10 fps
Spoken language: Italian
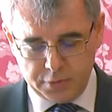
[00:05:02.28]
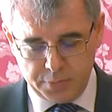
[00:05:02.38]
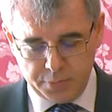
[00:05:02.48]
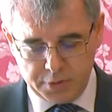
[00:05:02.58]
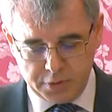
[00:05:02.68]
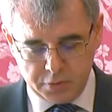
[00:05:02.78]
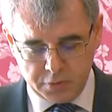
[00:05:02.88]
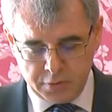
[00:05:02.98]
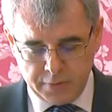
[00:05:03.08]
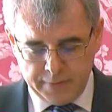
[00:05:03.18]
dell'impero,
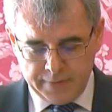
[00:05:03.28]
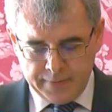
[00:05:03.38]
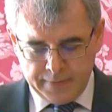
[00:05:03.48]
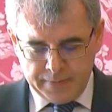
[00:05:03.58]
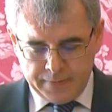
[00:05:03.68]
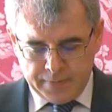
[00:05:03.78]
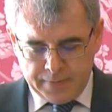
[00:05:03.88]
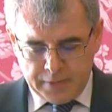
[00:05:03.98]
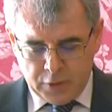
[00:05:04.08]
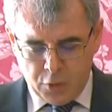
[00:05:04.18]

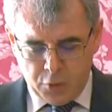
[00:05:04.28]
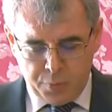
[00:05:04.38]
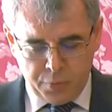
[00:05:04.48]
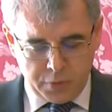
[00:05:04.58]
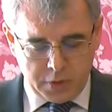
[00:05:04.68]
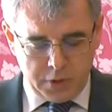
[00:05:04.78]
oppure